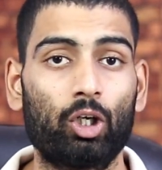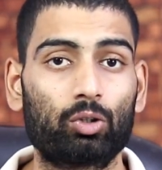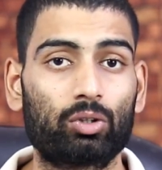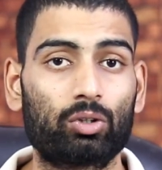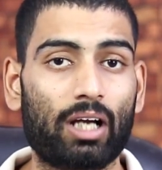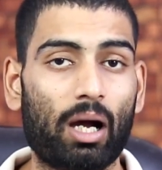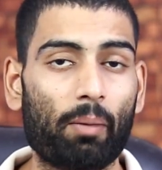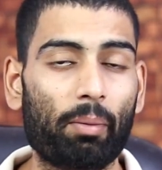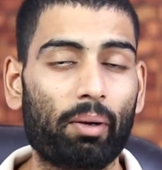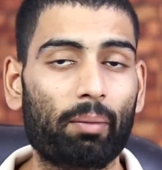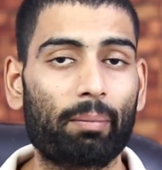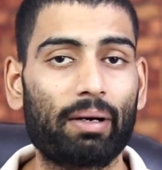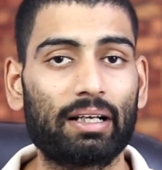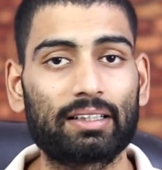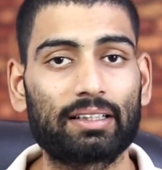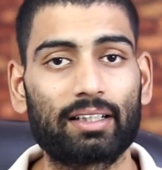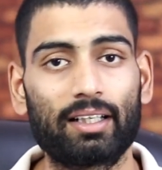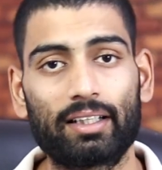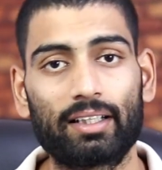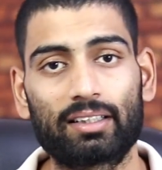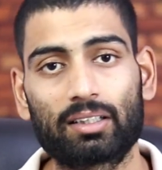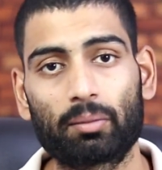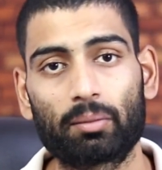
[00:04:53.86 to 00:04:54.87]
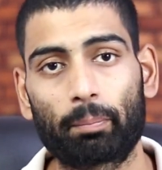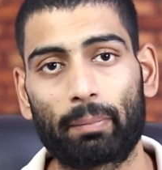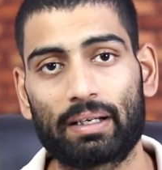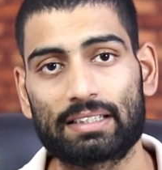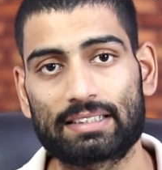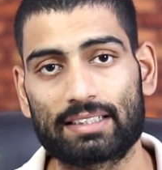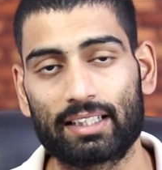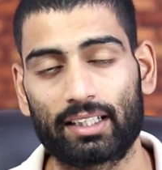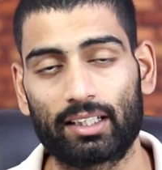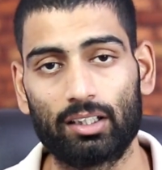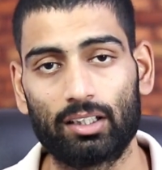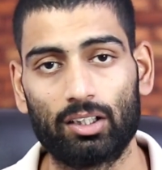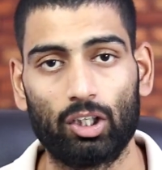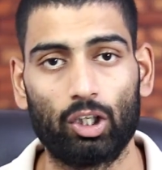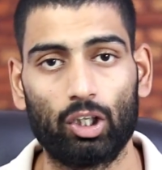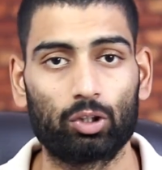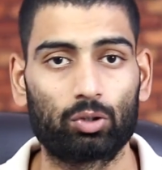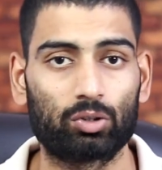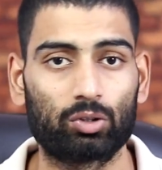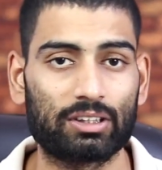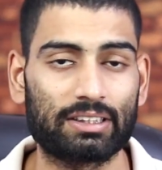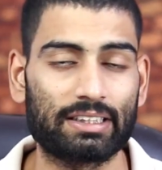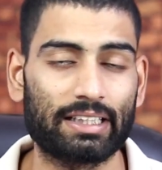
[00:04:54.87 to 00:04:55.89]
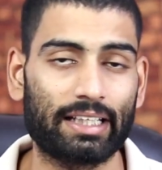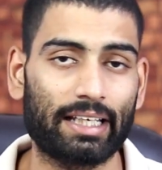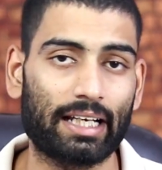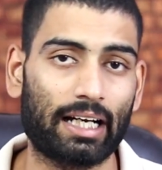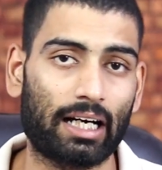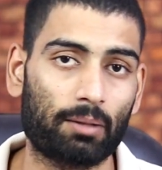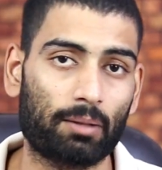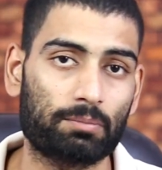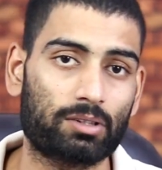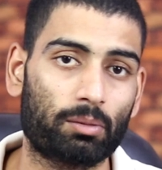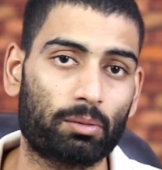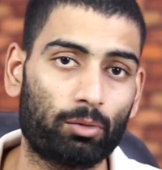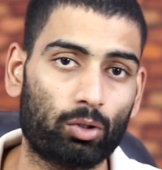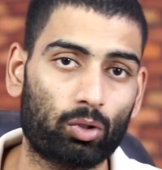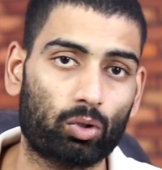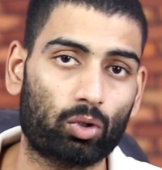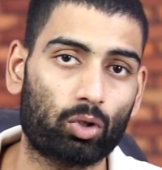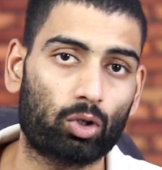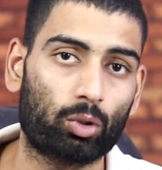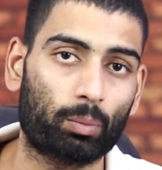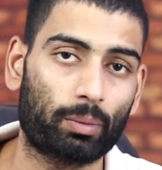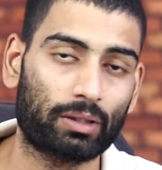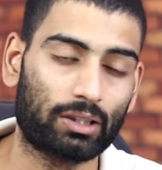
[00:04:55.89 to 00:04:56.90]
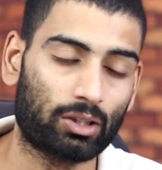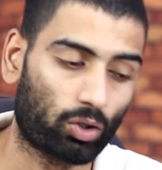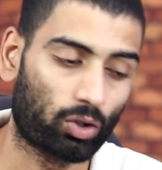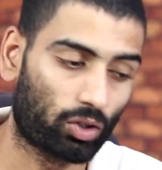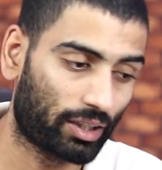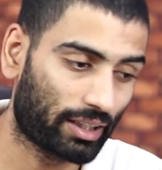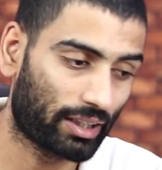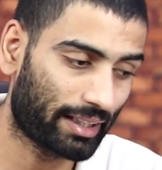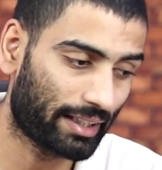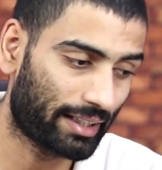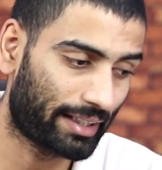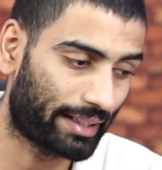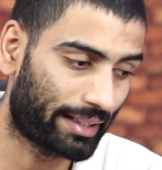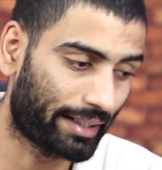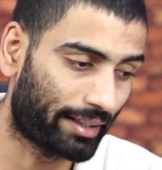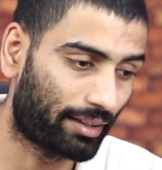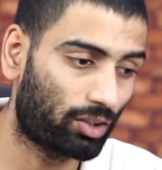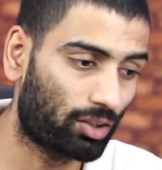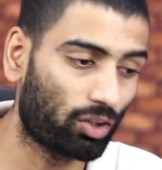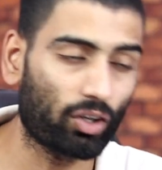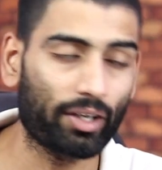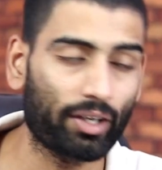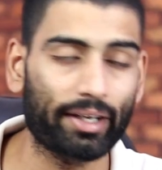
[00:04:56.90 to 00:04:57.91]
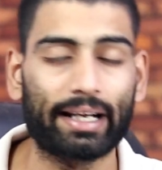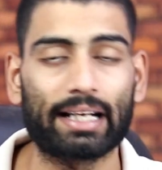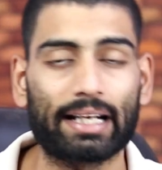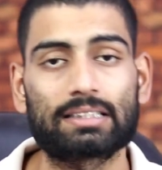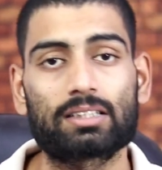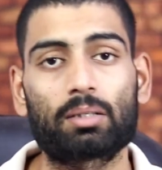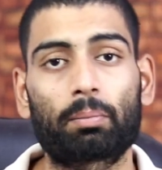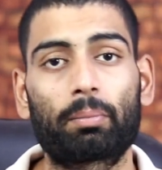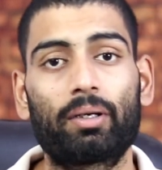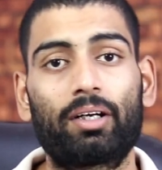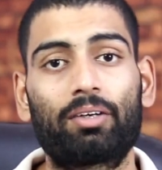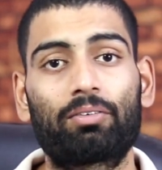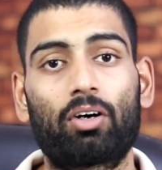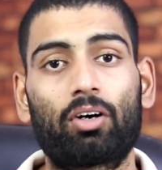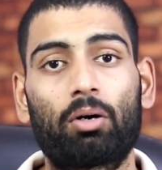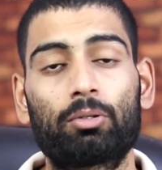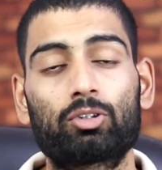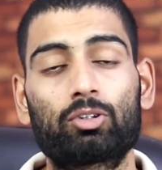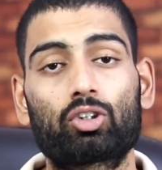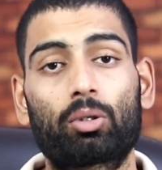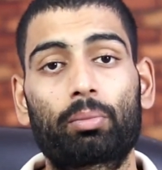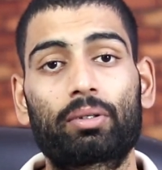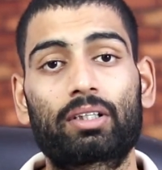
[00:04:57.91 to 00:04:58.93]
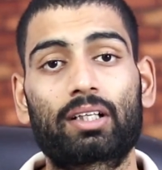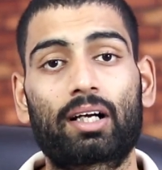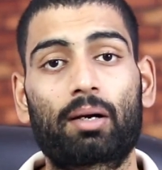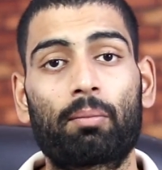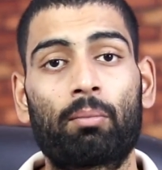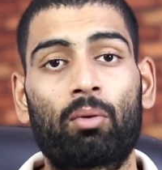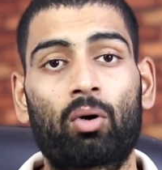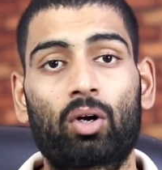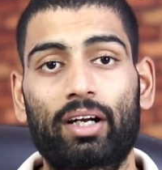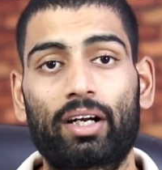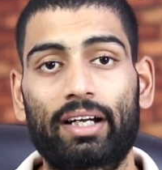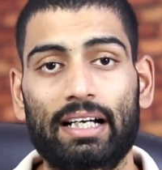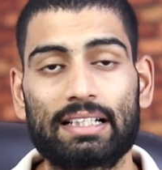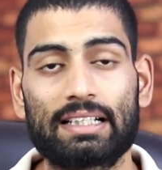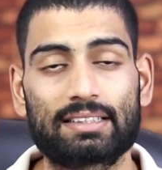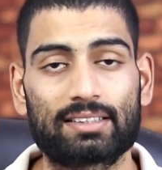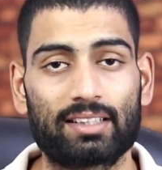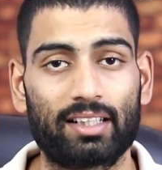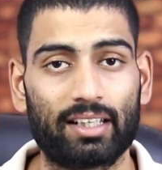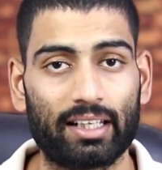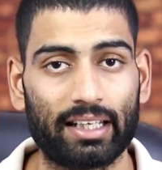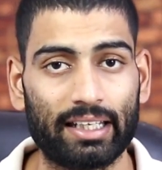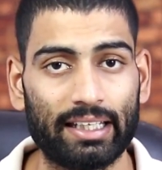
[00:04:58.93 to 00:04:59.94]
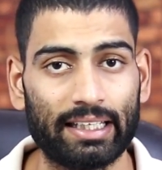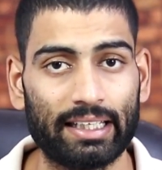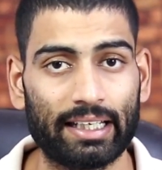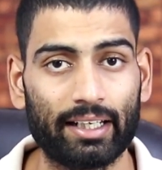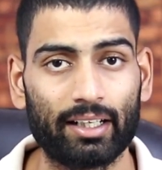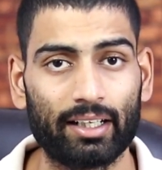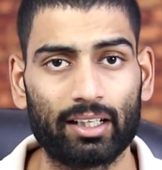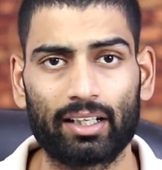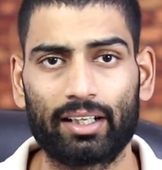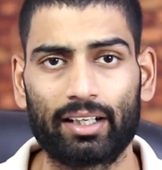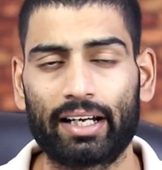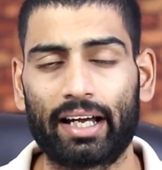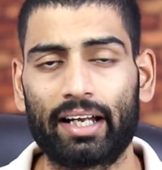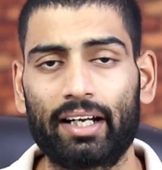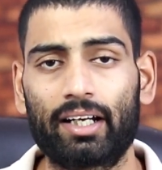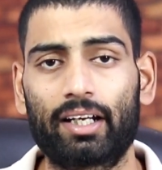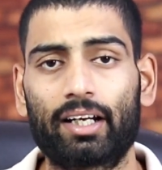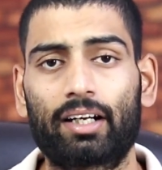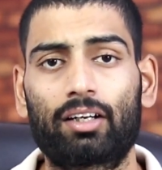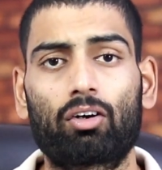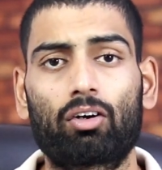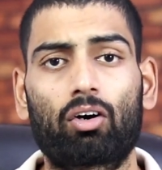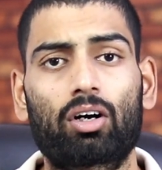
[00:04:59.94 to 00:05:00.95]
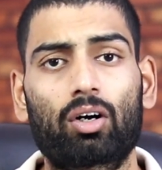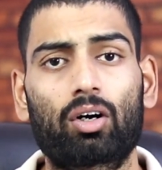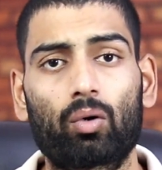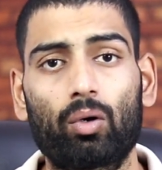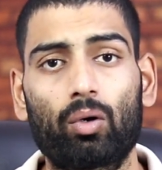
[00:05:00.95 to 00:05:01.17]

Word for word: तो यहाँ पर बात कर लेते हैं पैसे की तो जैसे कि आप सभी लोगों को पता होगा कि टिकटॉक एक ऐसा प्लेटफॉर्म है जो अभी तक मोनेटाइज नहीं है ना ही टिकटॉक का